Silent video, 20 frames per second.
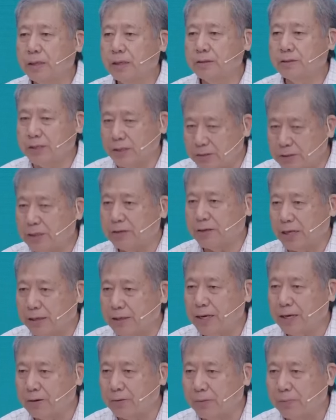Vocês
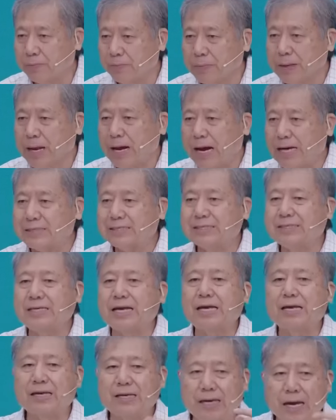entenderam? A
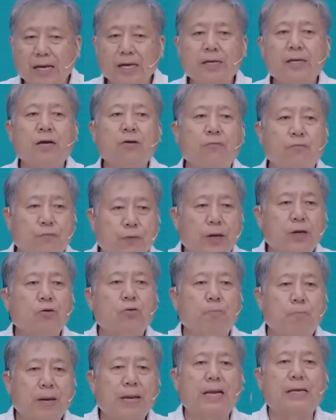cegueira
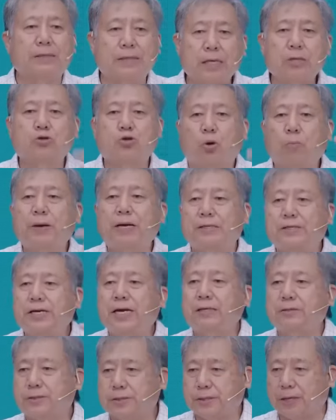veio pela
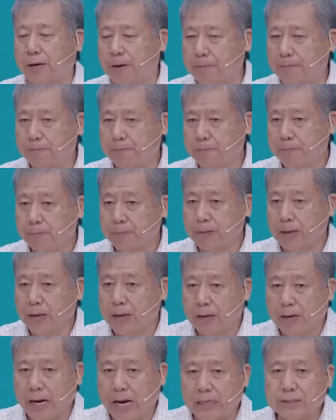desobediência.
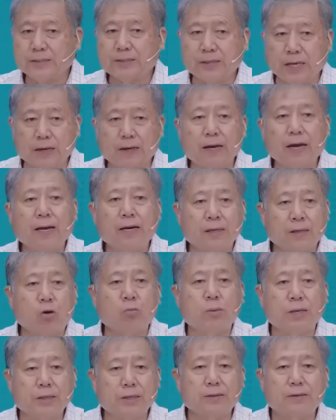A cegueira da
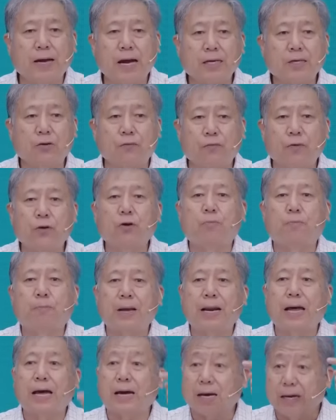humanidade veio
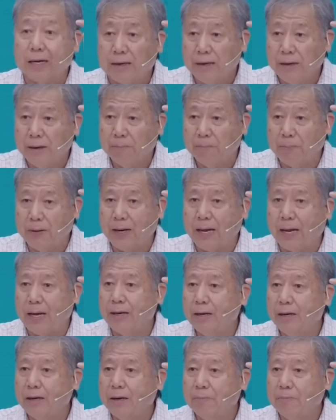pela, pela,
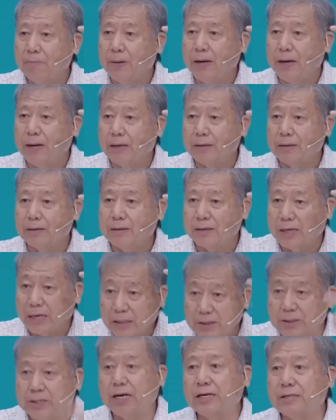pela
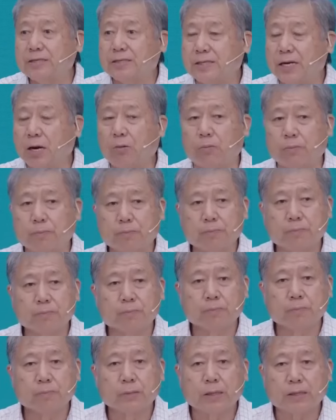transgressão
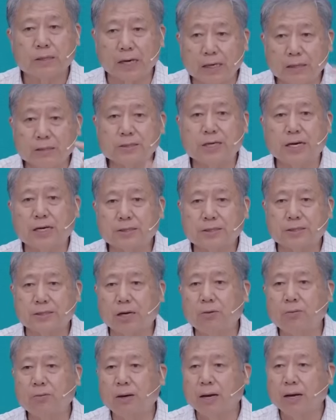
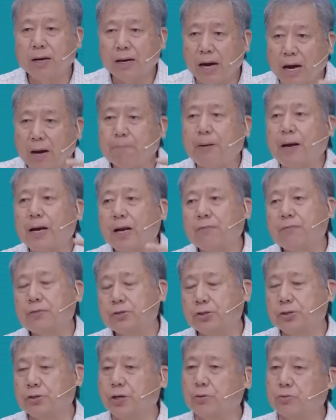transgressão à palavra
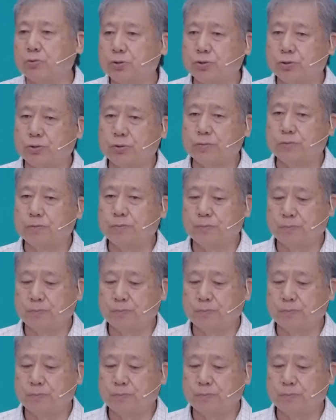de Deus.